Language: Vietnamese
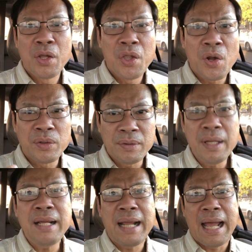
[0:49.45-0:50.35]
cho
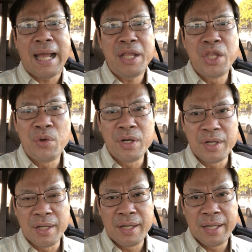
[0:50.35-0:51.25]
tất cả nhiều
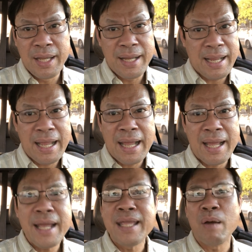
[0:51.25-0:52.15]
người khi nghe
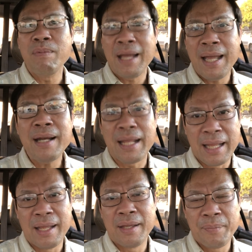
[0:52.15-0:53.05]
hai giọng hát này
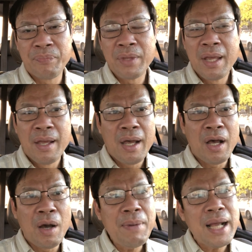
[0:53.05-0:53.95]
à,
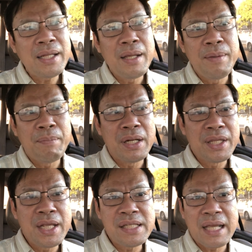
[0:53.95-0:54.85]
hôm nay thì mình
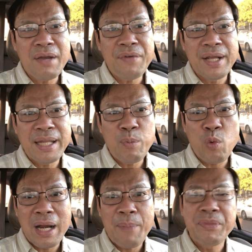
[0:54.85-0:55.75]
chia sẻ về thêm
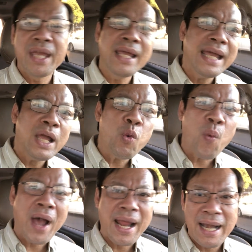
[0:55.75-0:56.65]
Hoài Lâm khi nghe
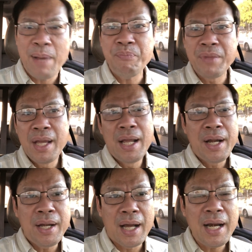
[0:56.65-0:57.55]
Hoài Lâm
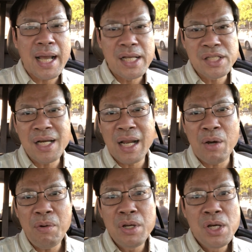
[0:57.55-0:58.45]
trở lại sân
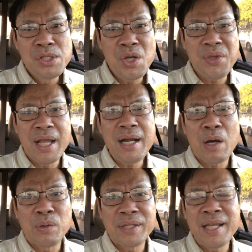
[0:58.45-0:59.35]
khấu, số diễn
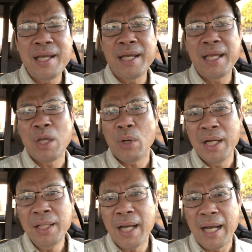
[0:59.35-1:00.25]
đầu tiên ghi dấu
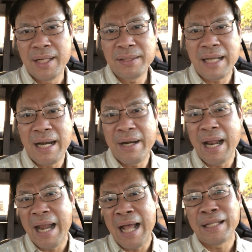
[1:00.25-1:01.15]
ấn ở tại
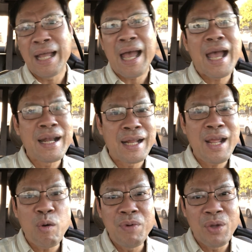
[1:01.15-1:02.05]
Đà Lạt thì ai
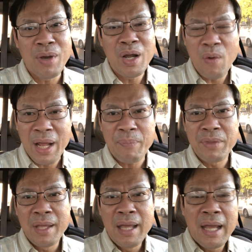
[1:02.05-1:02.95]
nấy cũng đều hân hoan.
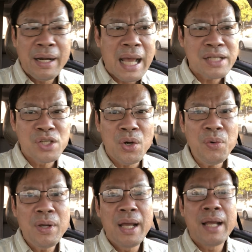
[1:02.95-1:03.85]
Đa số